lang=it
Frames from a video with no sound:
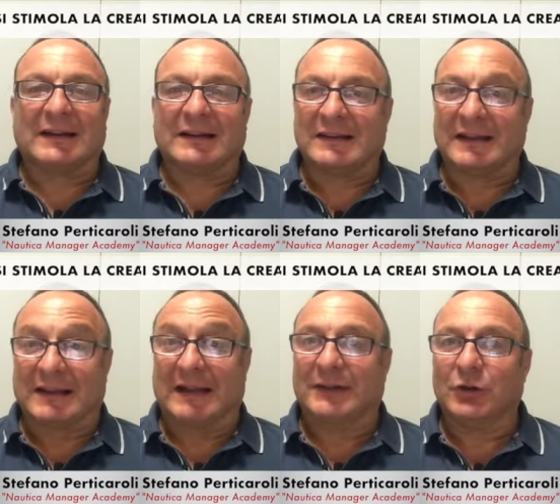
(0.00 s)
eh, i
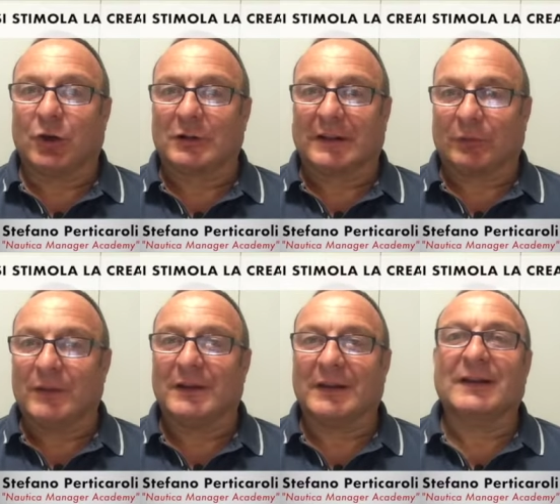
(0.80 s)
grandi yacht e
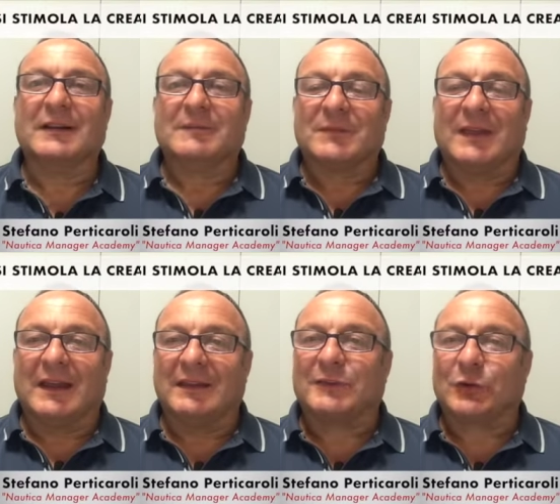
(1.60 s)
quindi
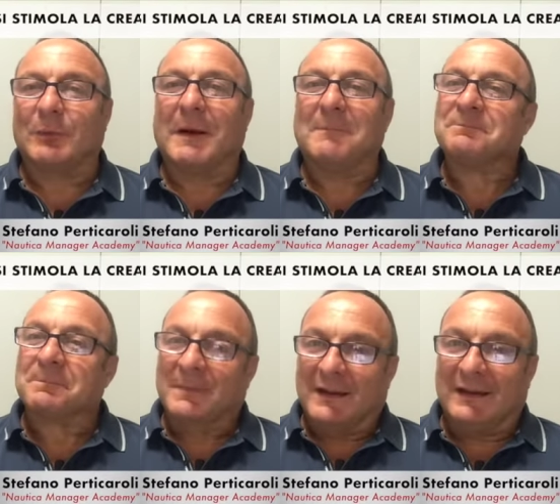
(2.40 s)
eh, insomma
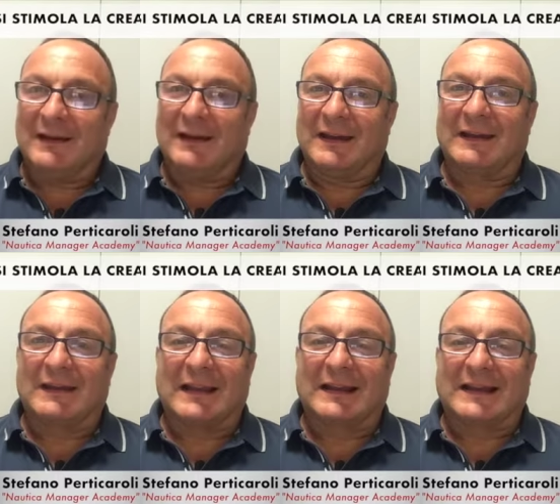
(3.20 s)

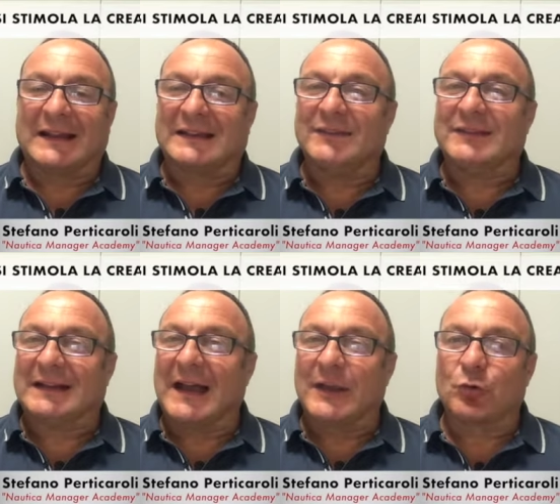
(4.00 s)
eh, la
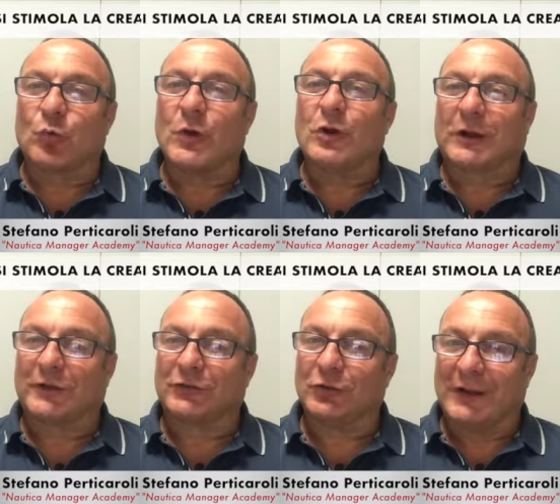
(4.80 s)
creatività in
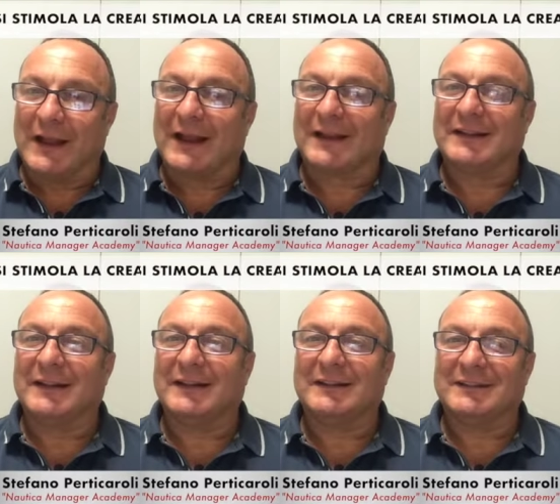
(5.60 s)
quell'occasione anche
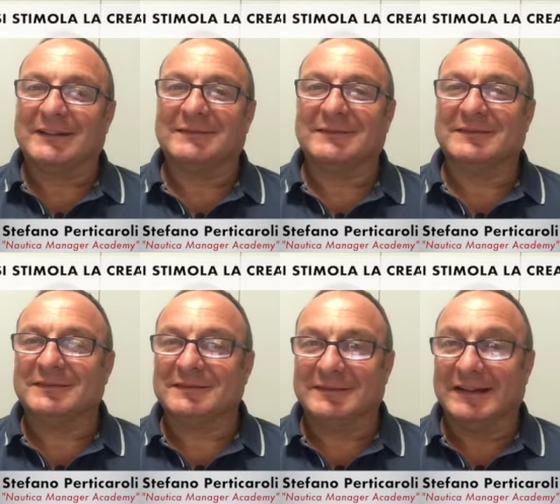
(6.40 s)

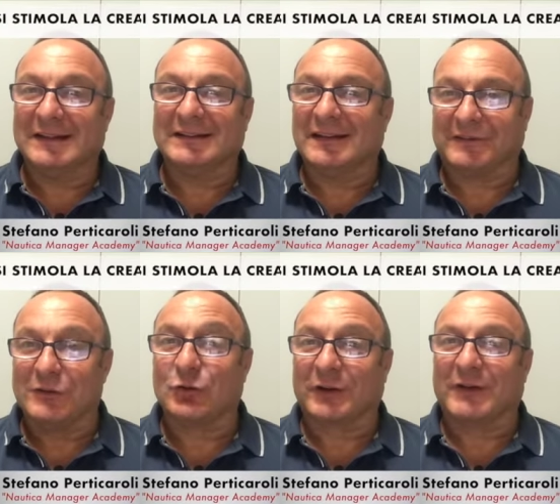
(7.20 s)
di, di, del
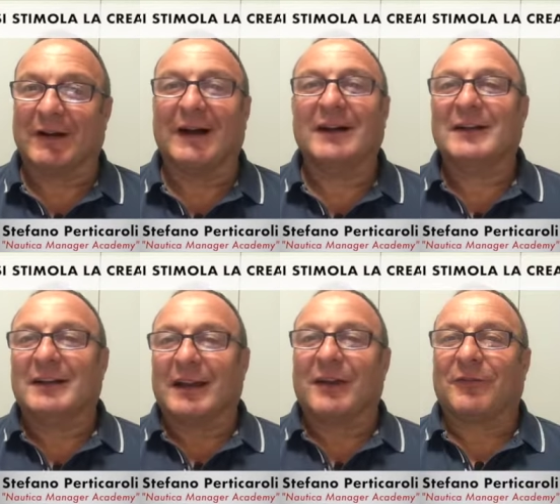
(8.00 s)
signor Riva
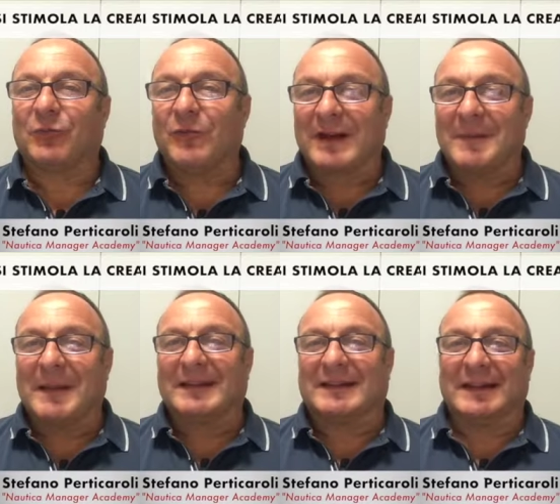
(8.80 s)
eh, fu
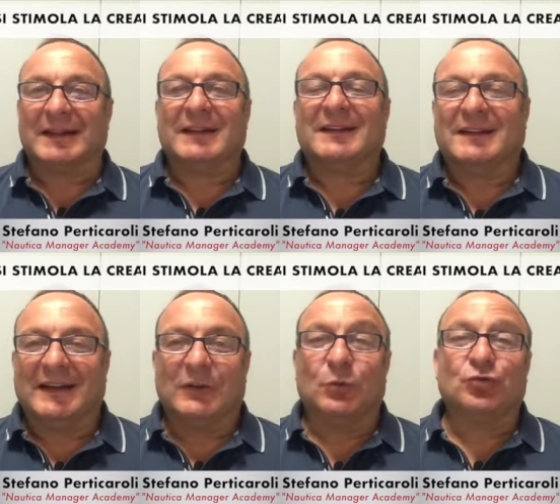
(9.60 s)
veramente
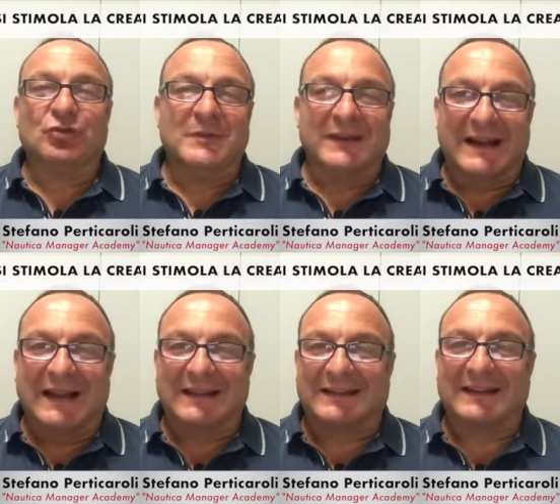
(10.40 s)
eh,
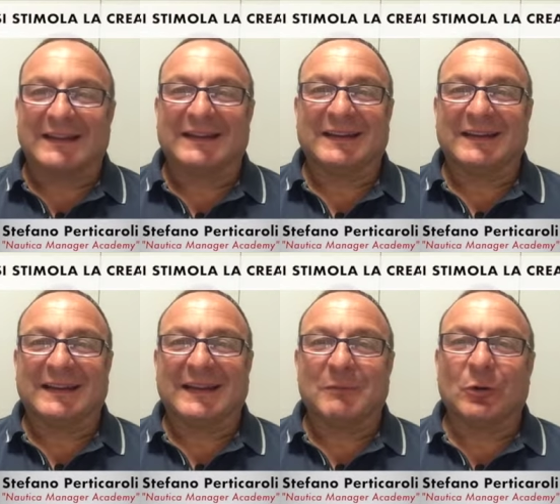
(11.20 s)
lungimirante
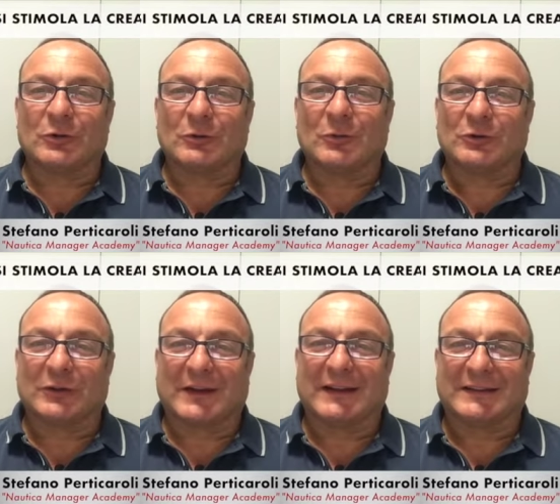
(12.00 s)
e, e molto molto
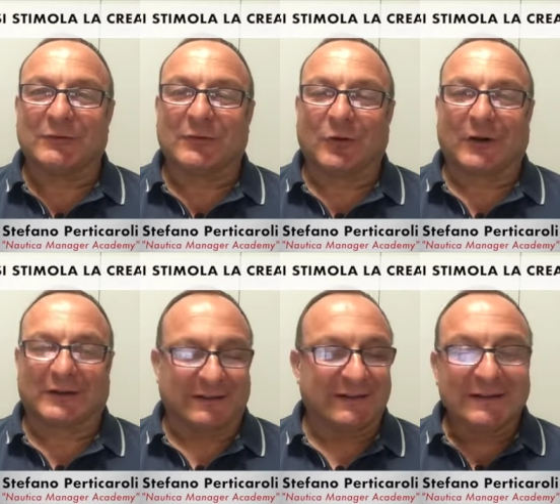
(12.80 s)
creativo,
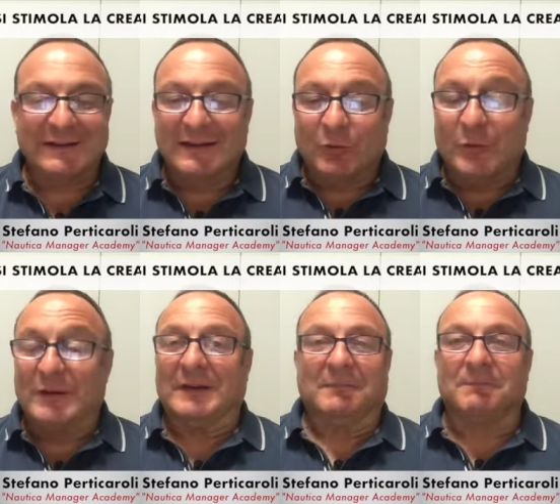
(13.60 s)
forte.
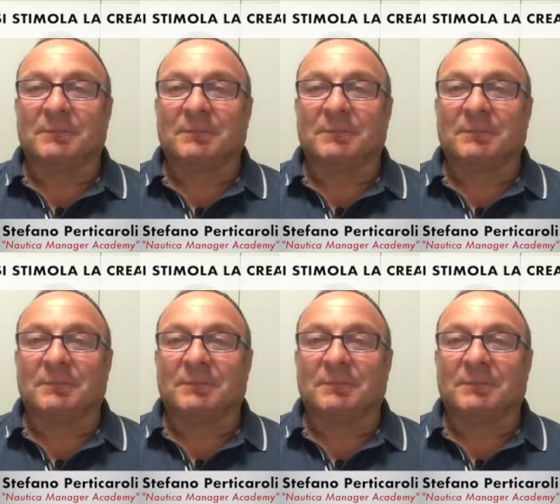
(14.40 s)
Quindi